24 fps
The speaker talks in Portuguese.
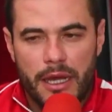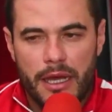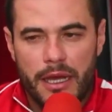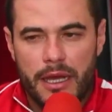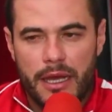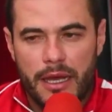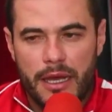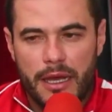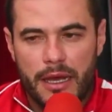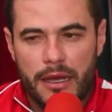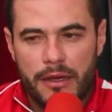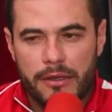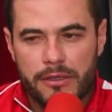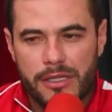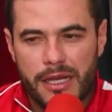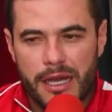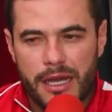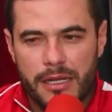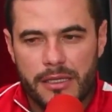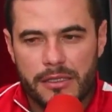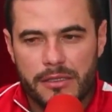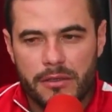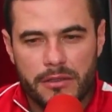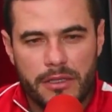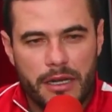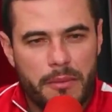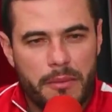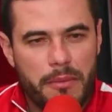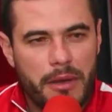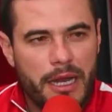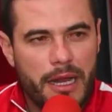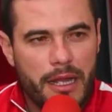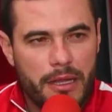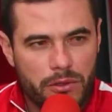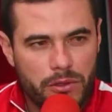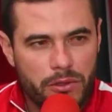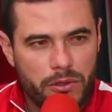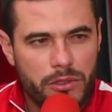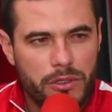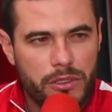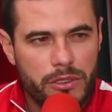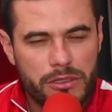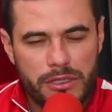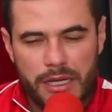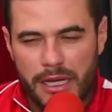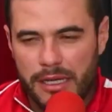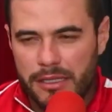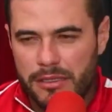É, os caras são
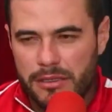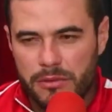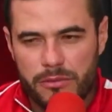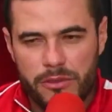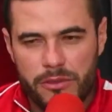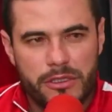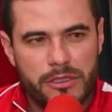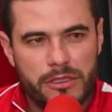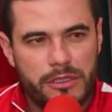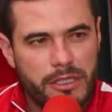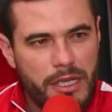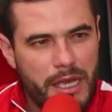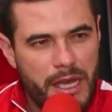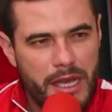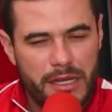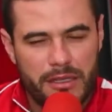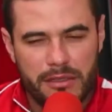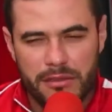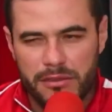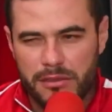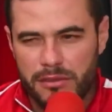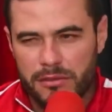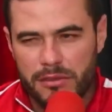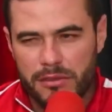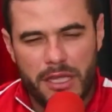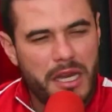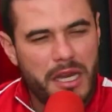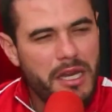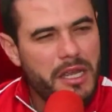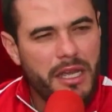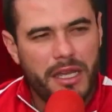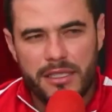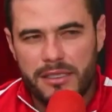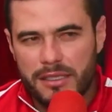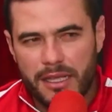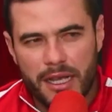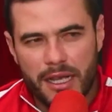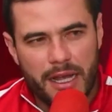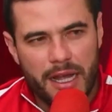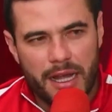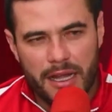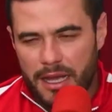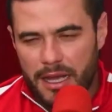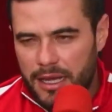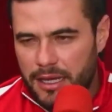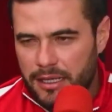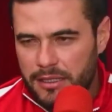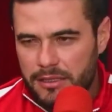trabalhadores, os caras são muito sérios, não tem ninguém uhum. de
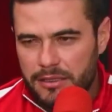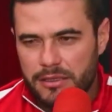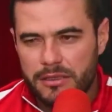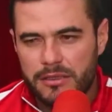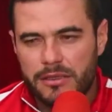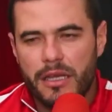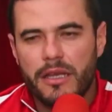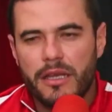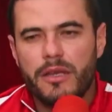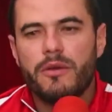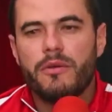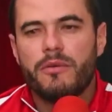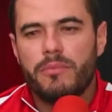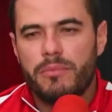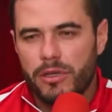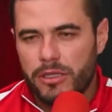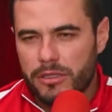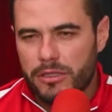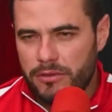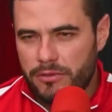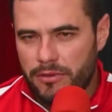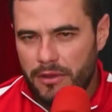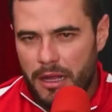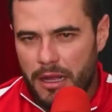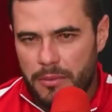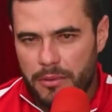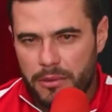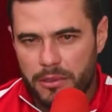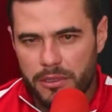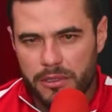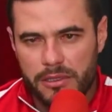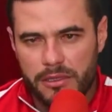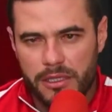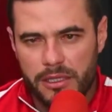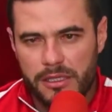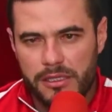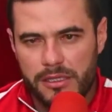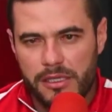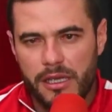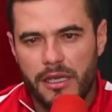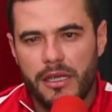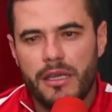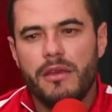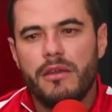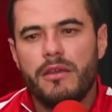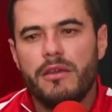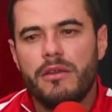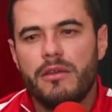sacanagem. Isso aí eu posso falar pra vocês
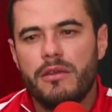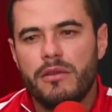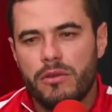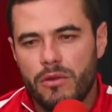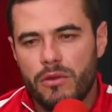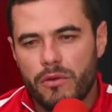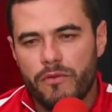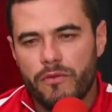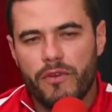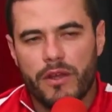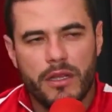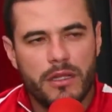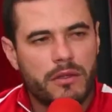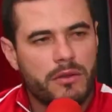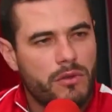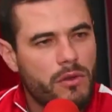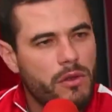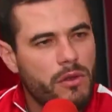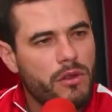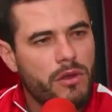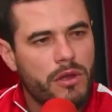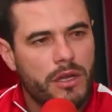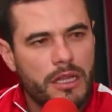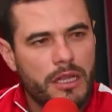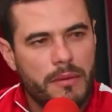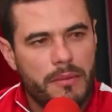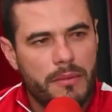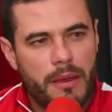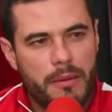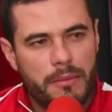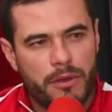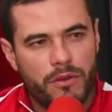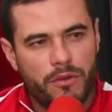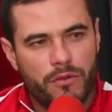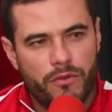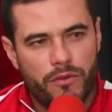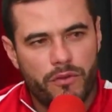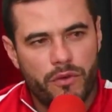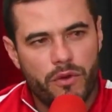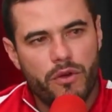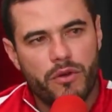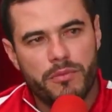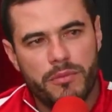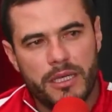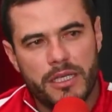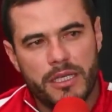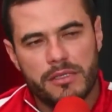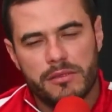aí. Uhum. Tô falando, colocando a minha mão no
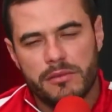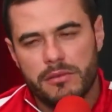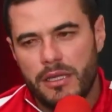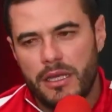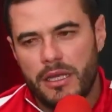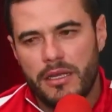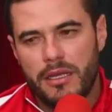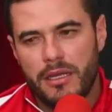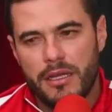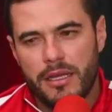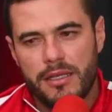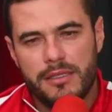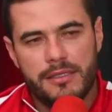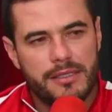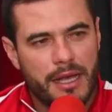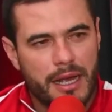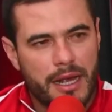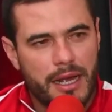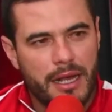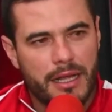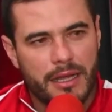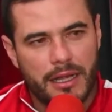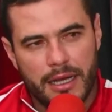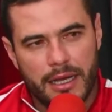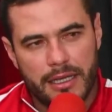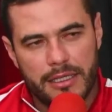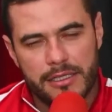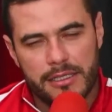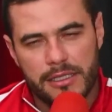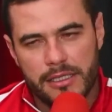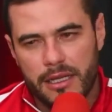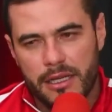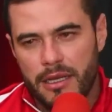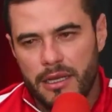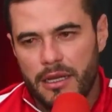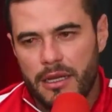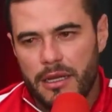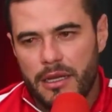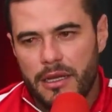fogo mesmo, não tem Sim. ninguém de sacanagem.